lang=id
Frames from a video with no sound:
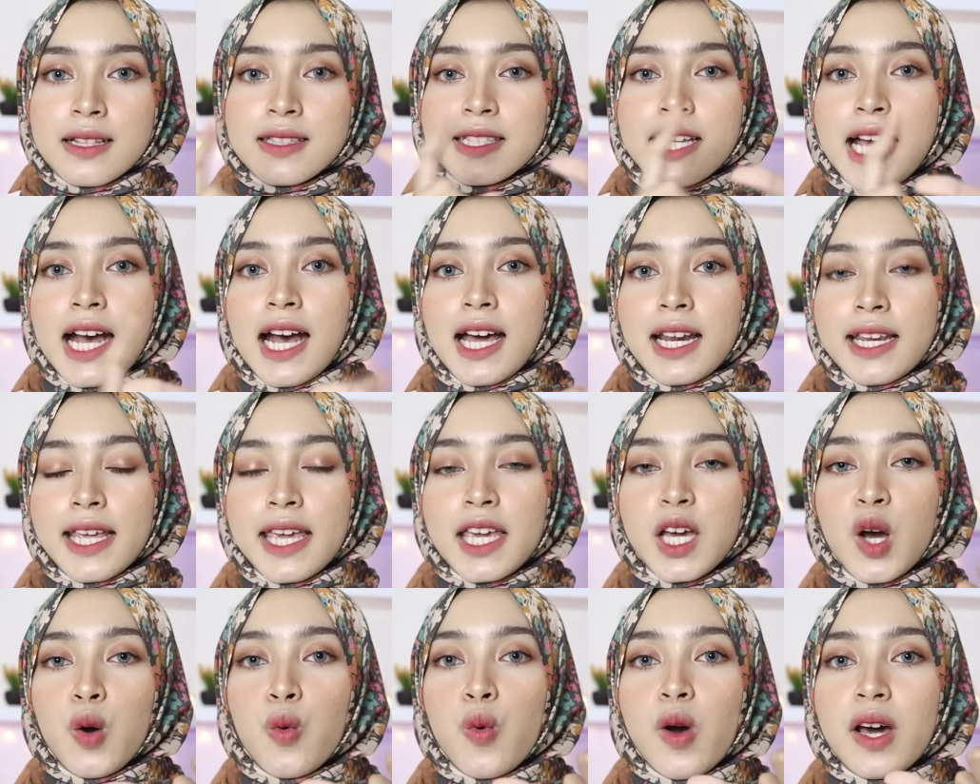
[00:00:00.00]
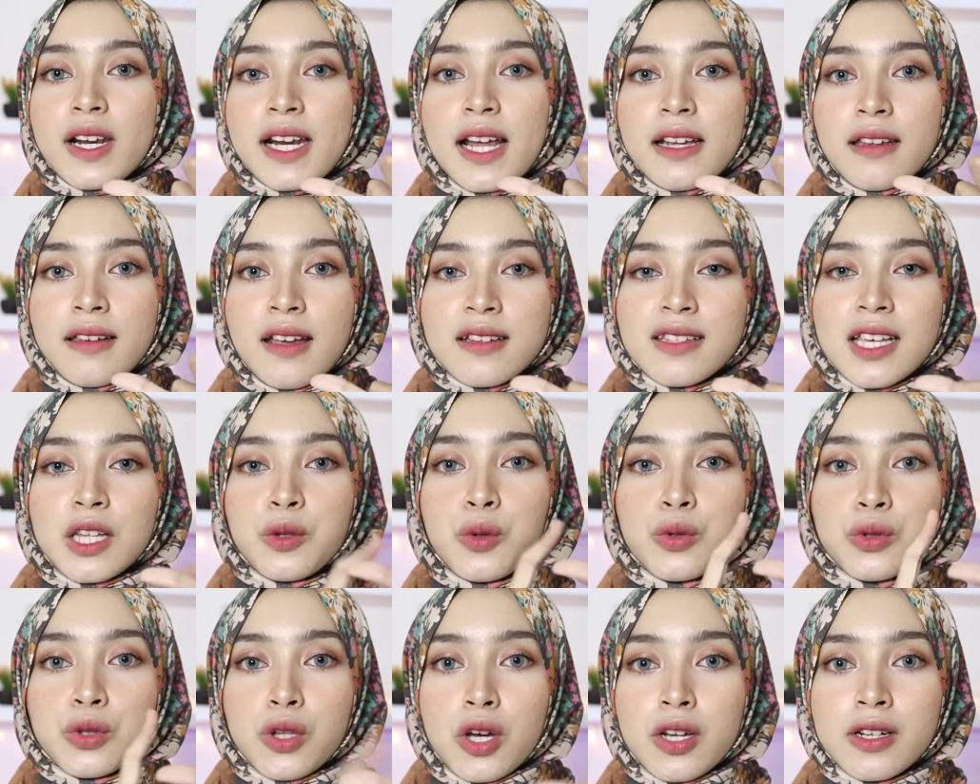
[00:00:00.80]
cari yang warnanya
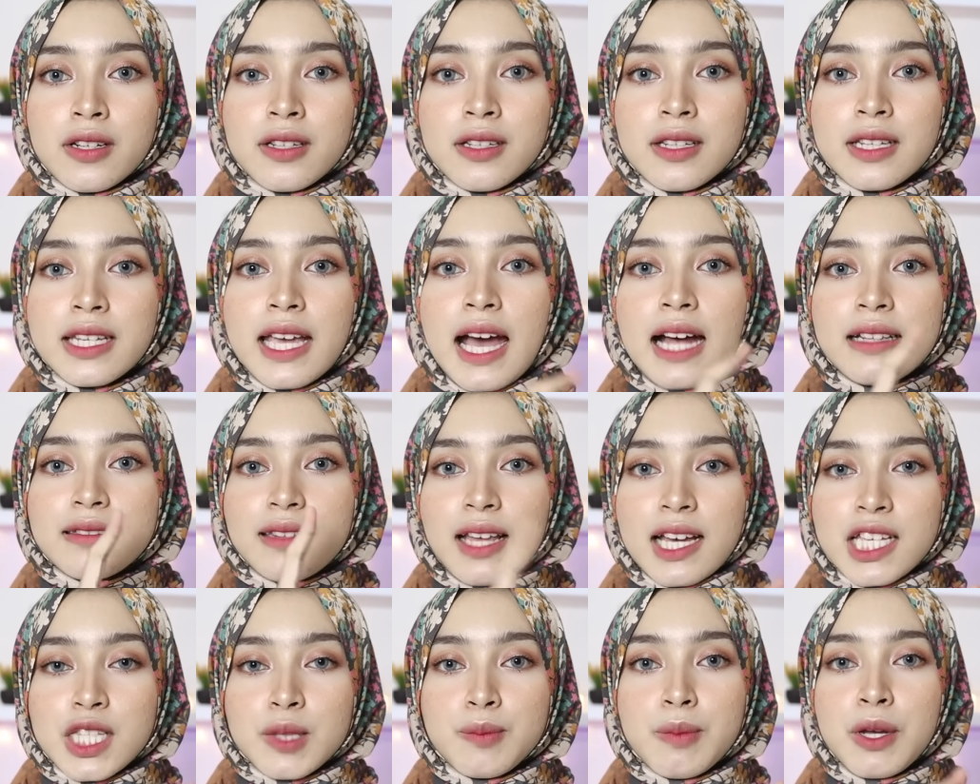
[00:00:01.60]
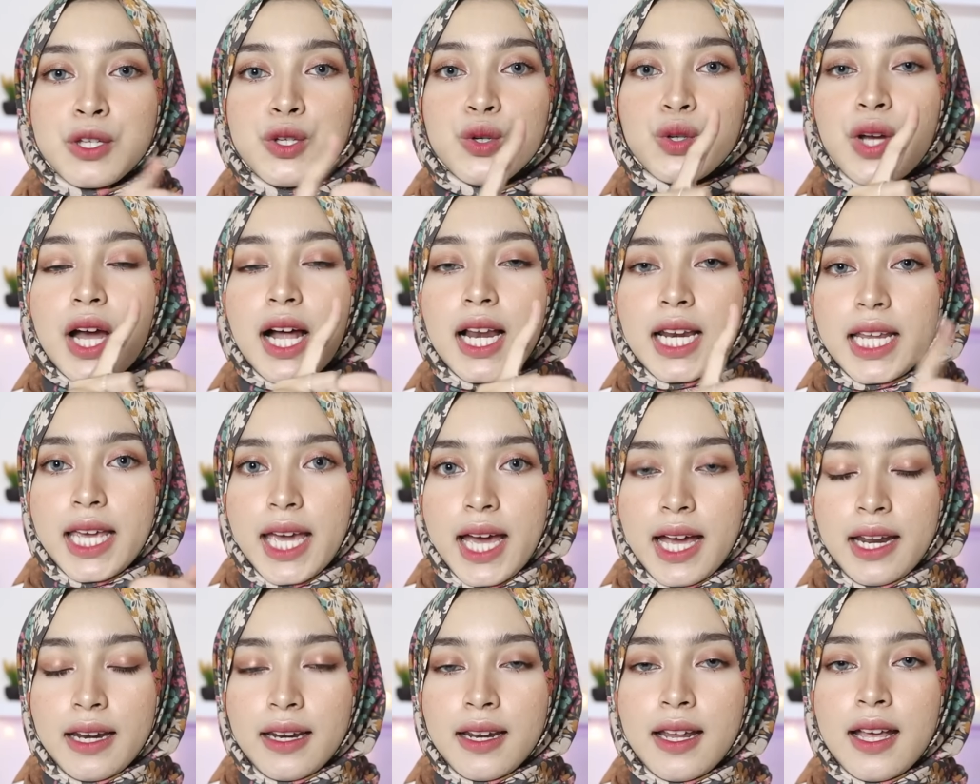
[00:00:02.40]
satu ton di atas baju
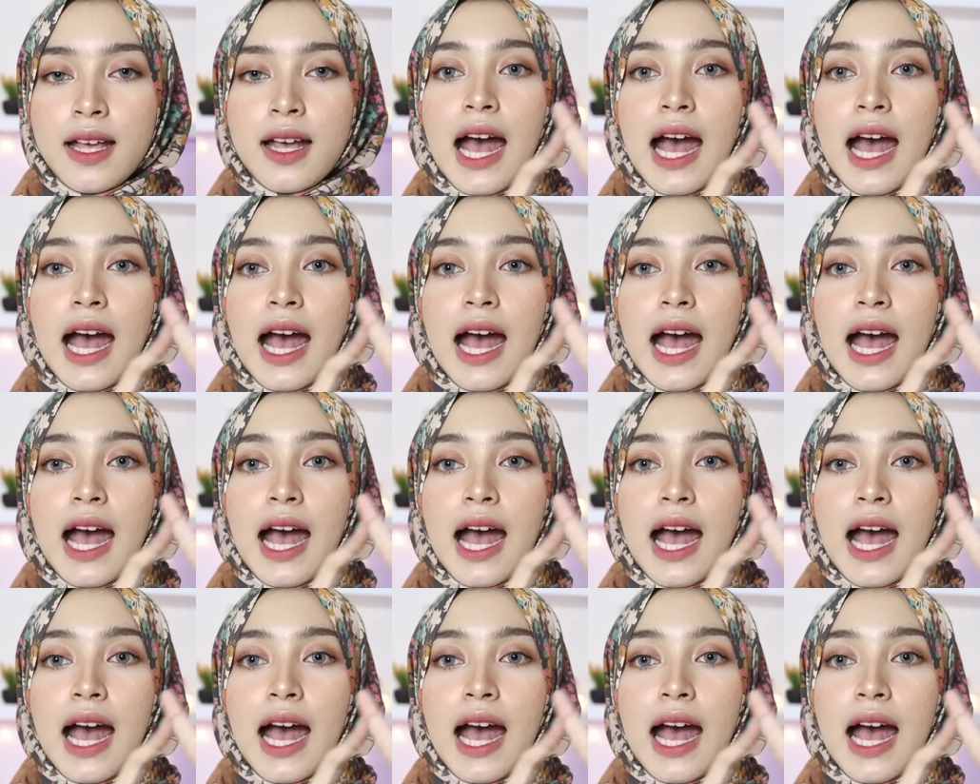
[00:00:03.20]
kalian